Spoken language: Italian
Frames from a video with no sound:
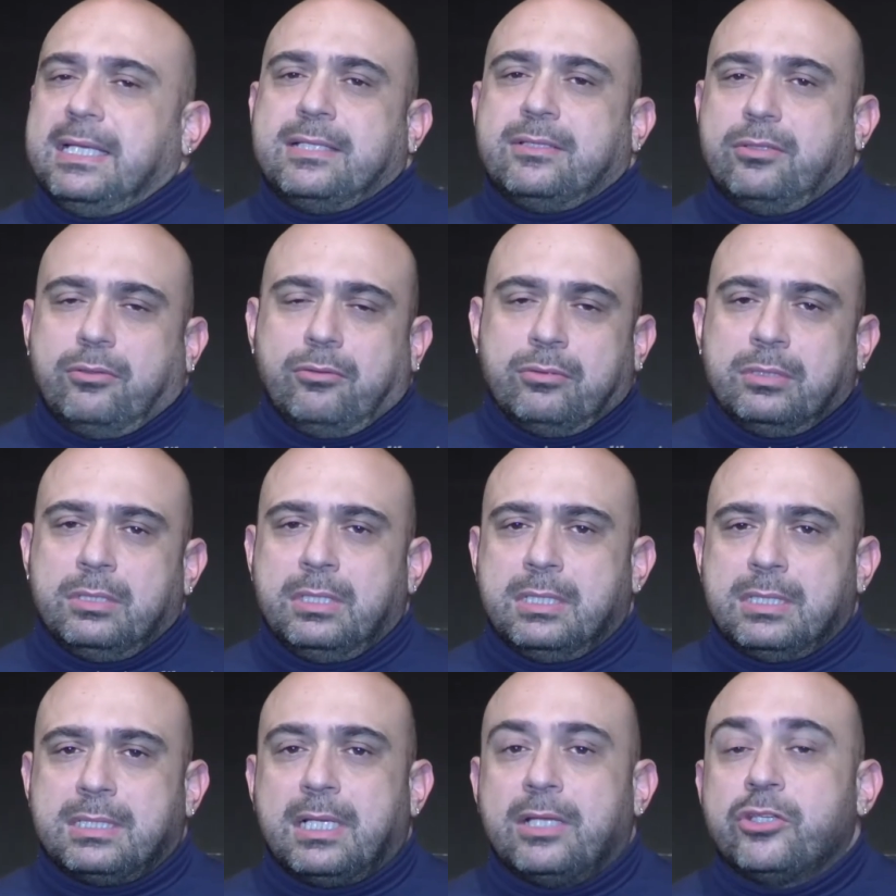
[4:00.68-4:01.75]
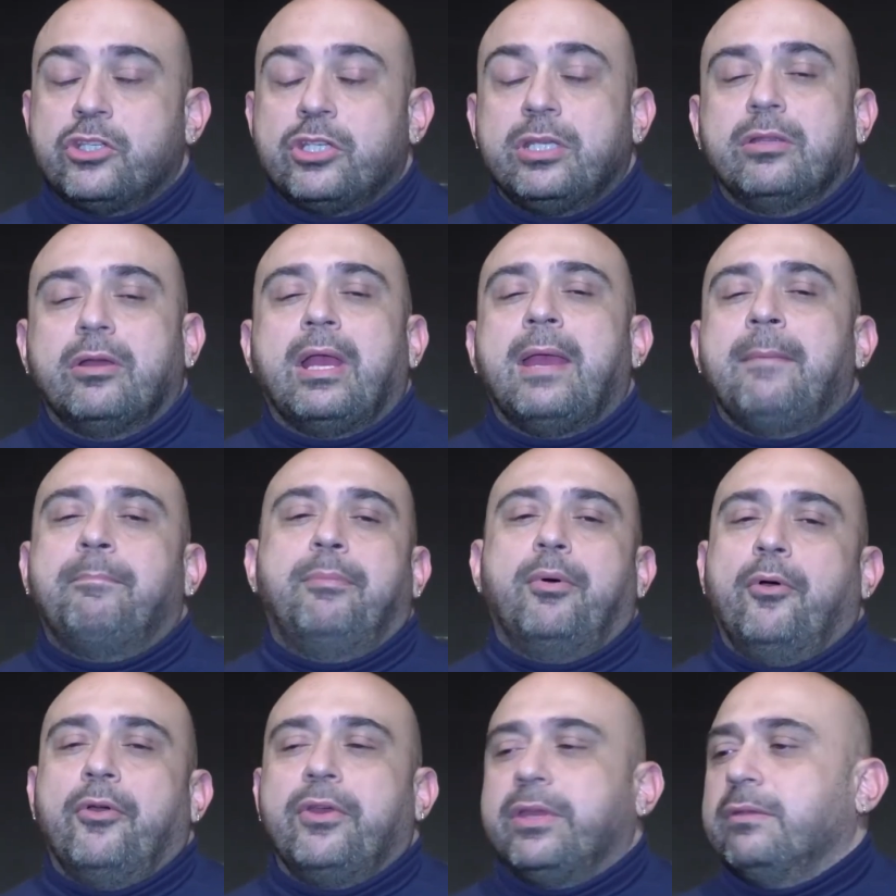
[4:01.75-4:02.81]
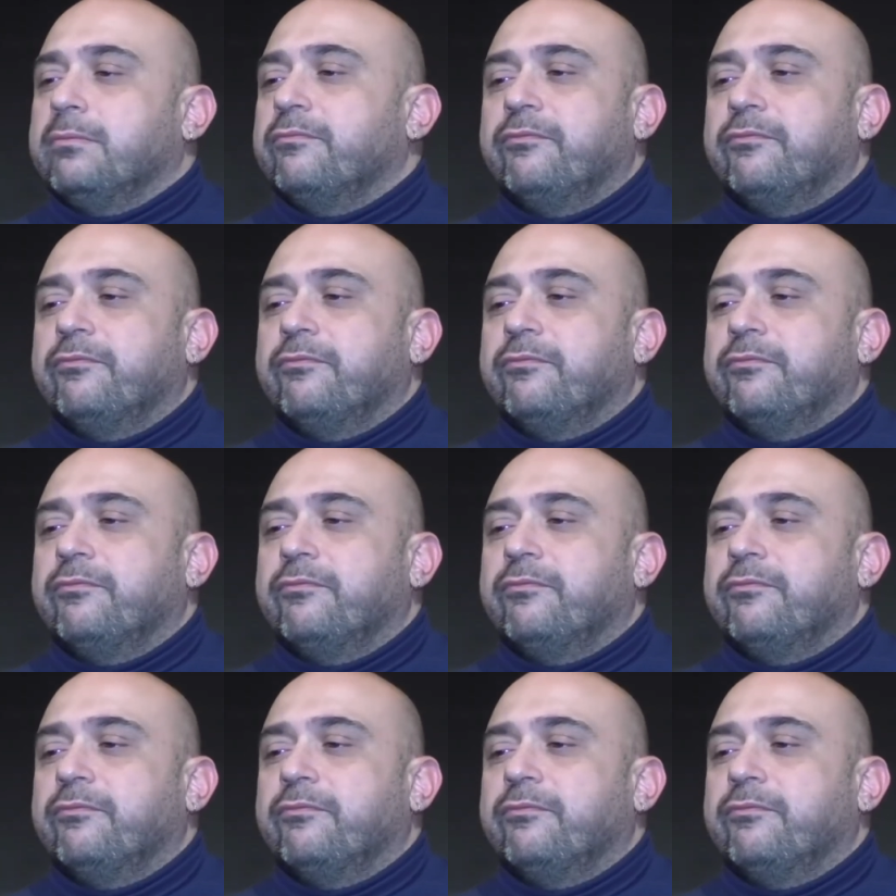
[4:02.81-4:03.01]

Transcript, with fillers: resto con San San Ciro e poi